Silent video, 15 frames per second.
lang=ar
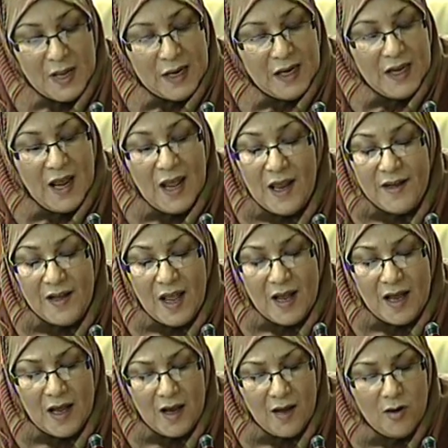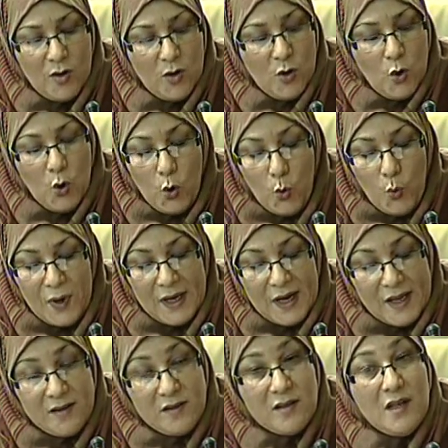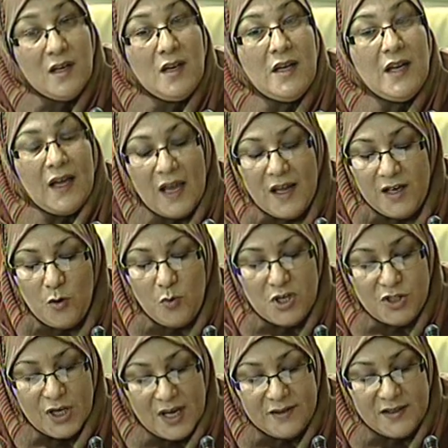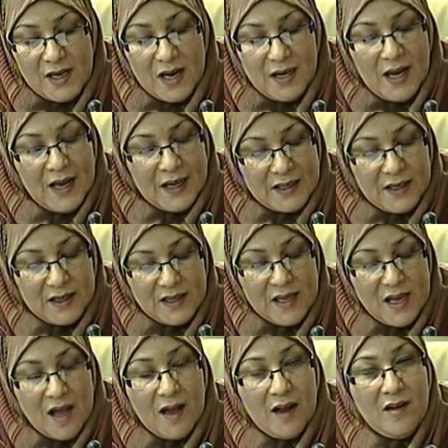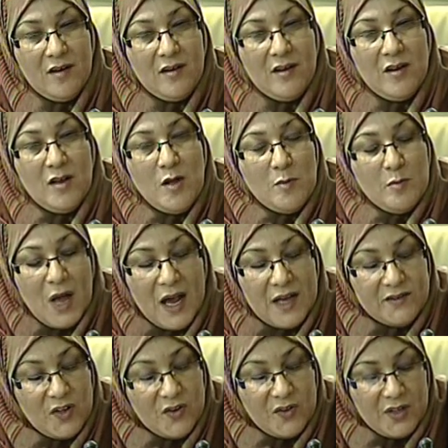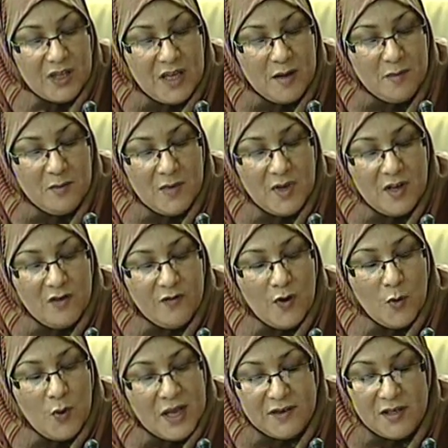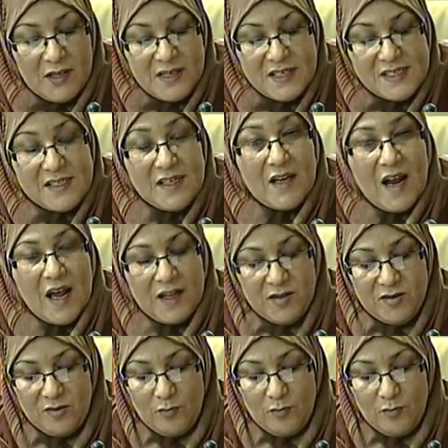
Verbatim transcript: إلا أنها حولت لغير وجهتها الحقيقية مع تضخيم فوات الاستيراد